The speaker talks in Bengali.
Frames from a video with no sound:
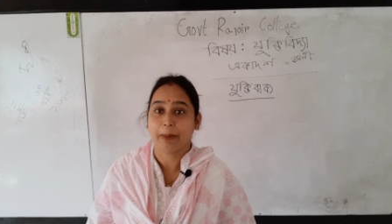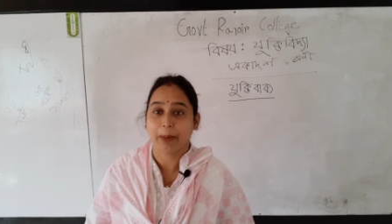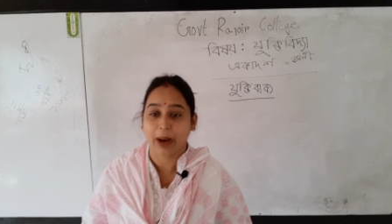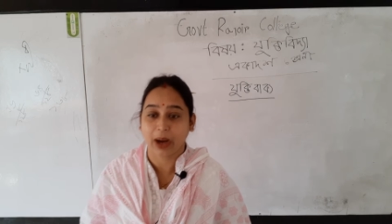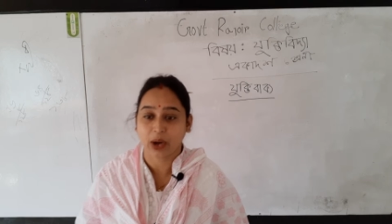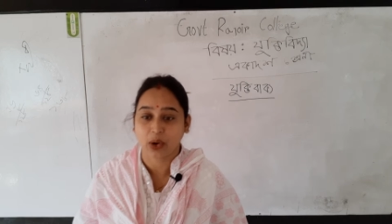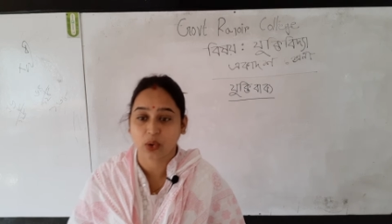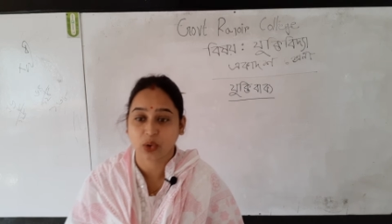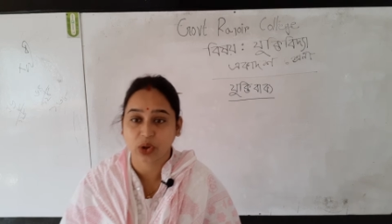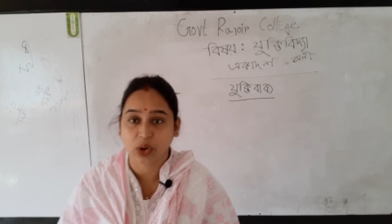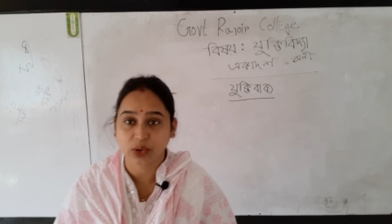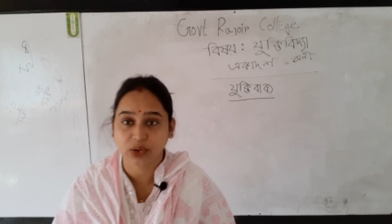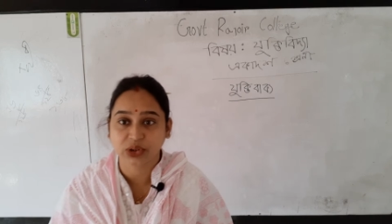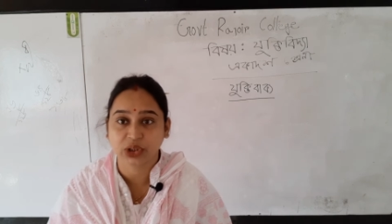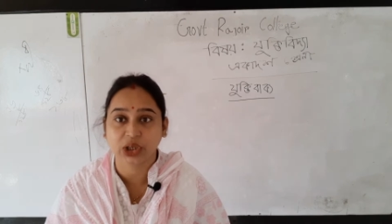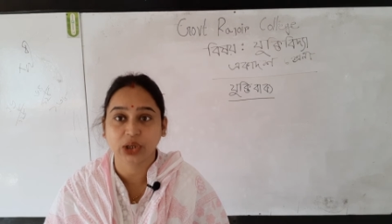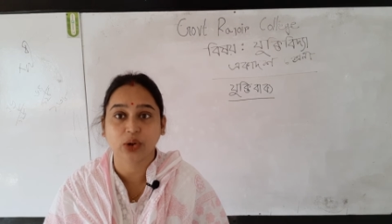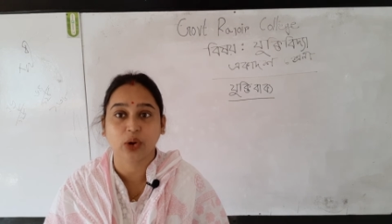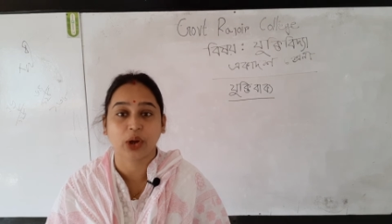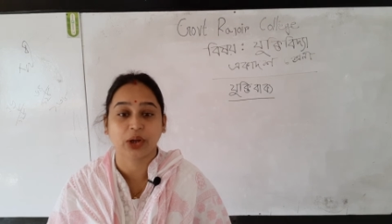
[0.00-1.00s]
বাক্যটা
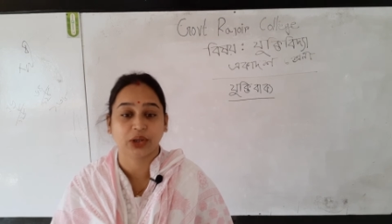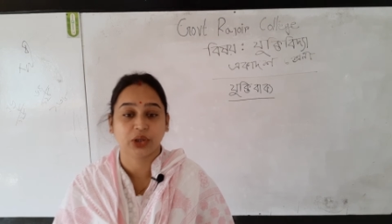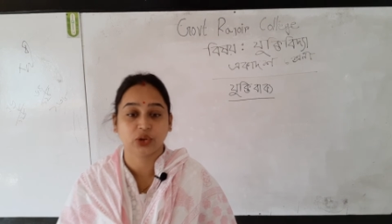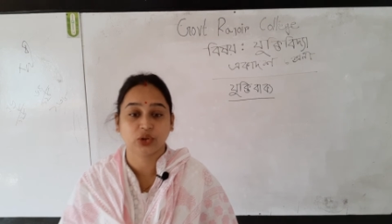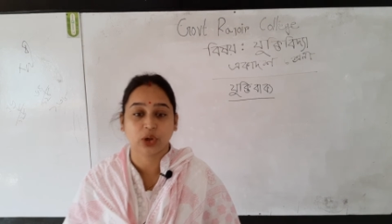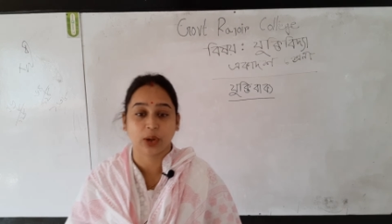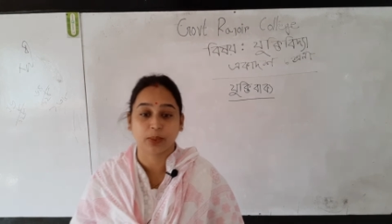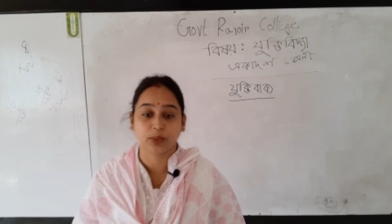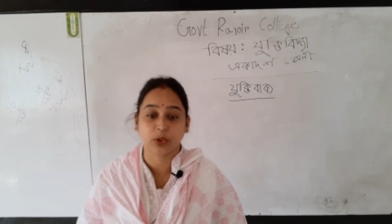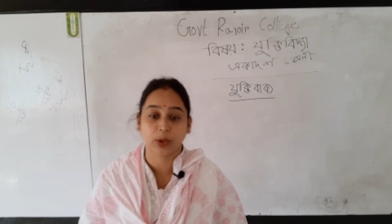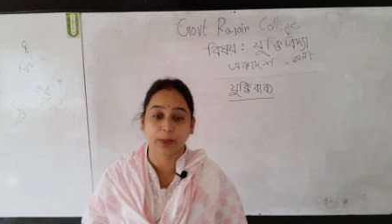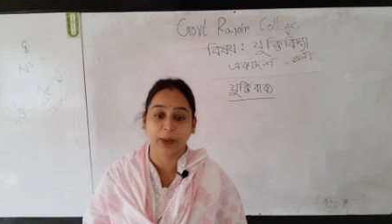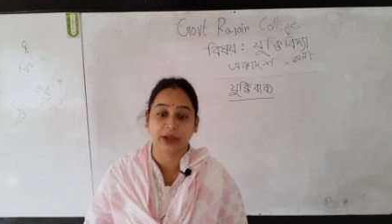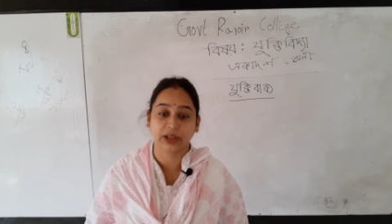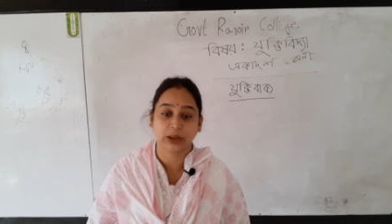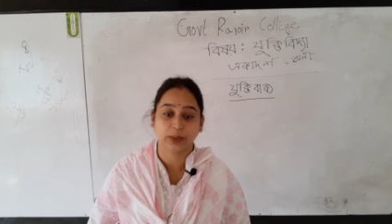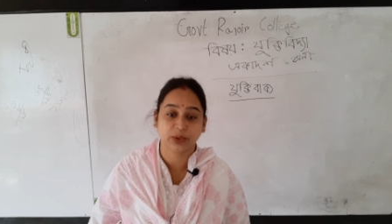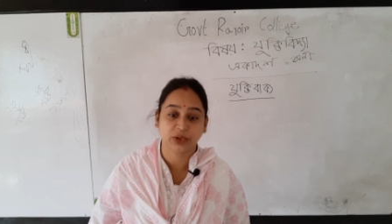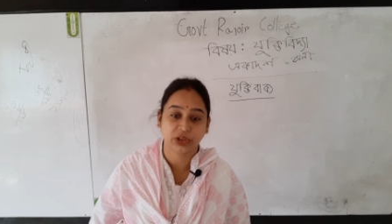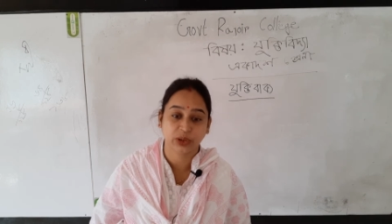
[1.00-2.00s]
হচ্ছে কয়েকটি শব্দ
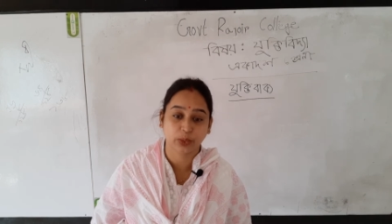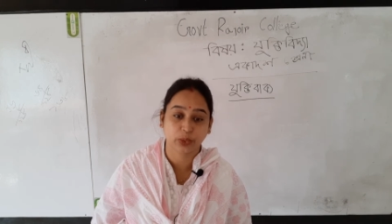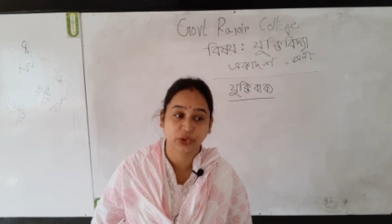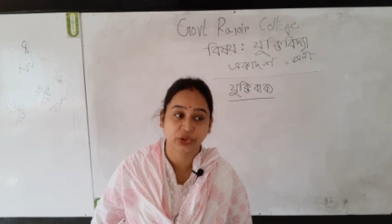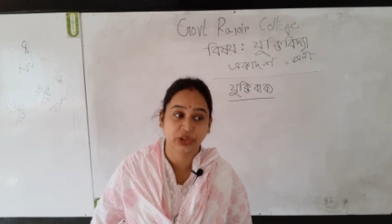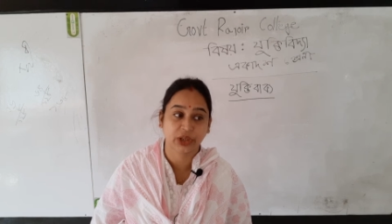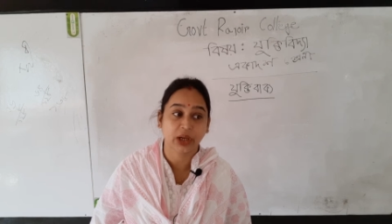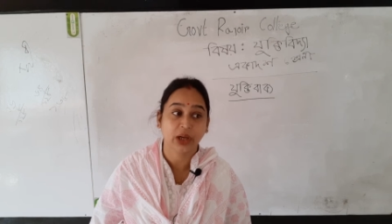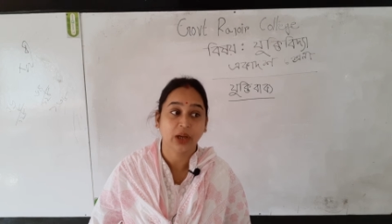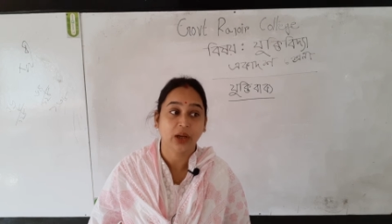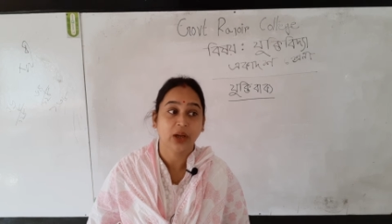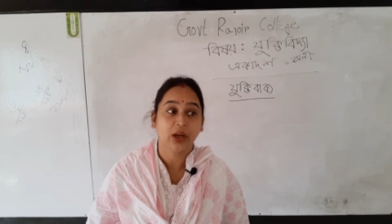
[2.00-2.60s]
পাশাপাশি বসে